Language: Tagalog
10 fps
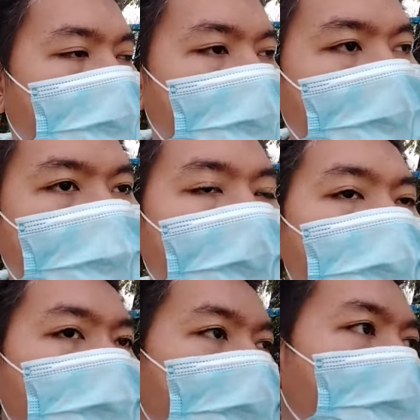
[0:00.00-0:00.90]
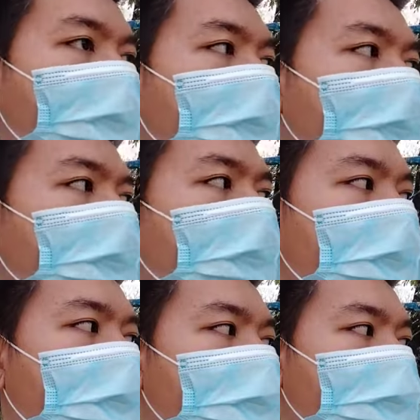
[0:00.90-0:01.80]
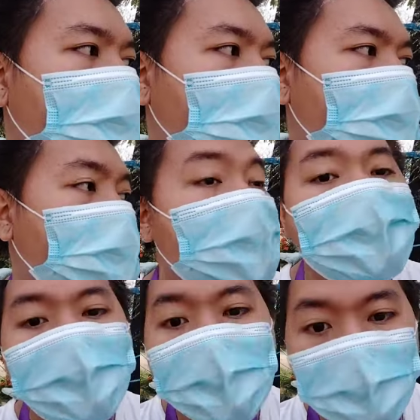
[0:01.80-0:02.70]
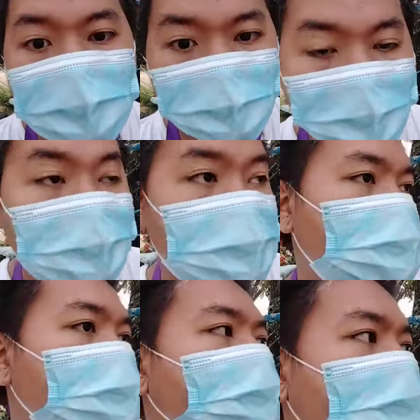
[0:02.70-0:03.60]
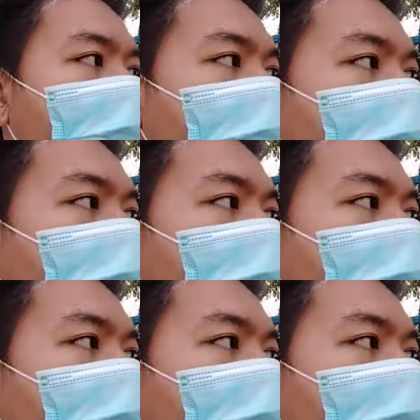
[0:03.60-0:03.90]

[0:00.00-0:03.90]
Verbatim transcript: what I mean, na nakita yun sa personal